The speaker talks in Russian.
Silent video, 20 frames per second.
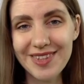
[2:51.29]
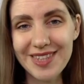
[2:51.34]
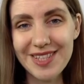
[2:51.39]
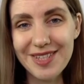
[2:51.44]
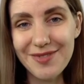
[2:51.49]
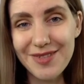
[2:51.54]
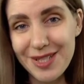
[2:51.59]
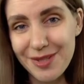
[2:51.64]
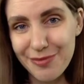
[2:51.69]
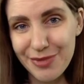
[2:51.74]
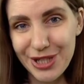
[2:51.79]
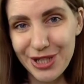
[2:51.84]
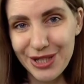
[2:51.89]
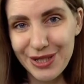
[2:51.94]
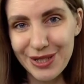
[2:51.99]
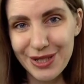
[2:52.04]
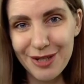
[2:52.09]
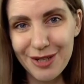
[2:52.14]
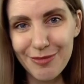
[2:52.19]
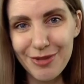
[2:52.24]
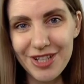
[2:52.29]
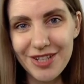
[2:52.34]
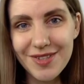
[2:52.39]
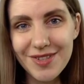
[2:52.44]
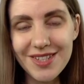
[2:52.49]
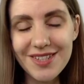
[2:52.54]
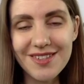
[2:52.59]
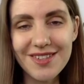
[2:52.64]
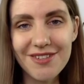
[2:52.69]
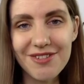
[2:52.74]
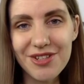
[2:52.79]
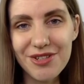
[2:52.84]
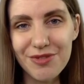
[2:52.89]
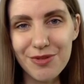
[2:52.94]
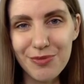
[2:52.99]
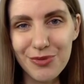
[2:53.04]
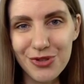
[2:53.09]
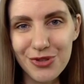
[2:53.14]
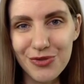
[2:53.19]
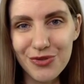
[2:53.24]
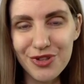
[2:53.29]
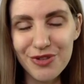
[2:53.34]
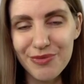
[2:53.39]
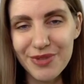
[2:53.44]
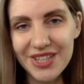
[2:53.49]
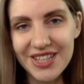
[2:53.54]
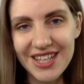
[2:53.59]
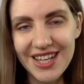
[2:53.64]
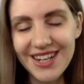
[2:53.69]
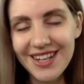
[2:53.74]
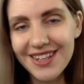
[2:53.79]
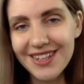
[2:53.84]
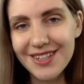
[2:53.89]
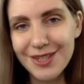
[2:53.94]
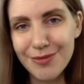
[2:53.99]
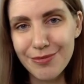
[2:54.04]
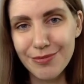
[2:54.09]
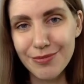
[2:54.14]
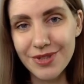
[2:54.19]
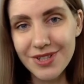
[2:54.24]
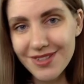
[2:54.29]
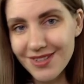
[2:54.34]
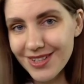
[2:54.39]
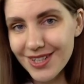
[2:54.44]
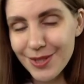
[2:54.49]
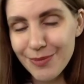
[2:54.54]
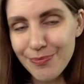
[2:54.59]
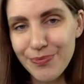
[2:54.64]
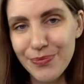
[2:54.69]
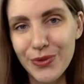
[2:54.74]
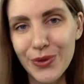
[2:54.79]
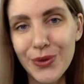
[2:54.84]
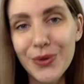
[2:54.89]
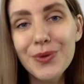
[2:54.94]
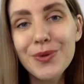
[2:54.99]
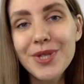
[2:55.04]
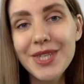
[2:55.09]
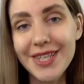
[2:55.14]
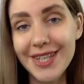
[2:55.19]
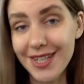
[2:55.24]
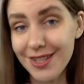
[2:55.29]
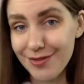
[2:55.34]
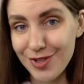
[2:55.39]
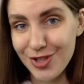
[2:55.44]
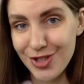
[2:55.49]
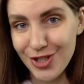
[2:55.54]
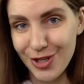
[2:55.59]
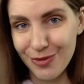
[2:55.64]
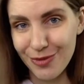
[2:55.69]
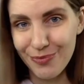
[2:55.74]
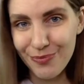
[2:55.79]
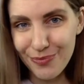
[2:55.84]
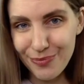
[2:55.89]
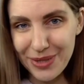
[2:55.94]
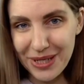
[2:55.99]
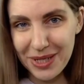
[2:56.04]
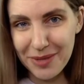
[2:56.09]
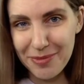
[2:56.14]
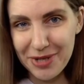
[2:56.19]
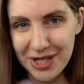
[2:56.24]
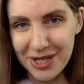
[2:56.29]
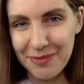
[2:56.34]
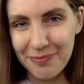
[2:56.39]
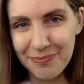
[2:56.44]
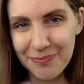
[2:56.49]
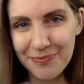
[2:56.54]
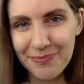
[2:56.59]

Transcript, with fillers: На связи была Анна Камлевская. Задавайте вопросы в комментариях. Не быстро, но я отвечаю. Пока-пока.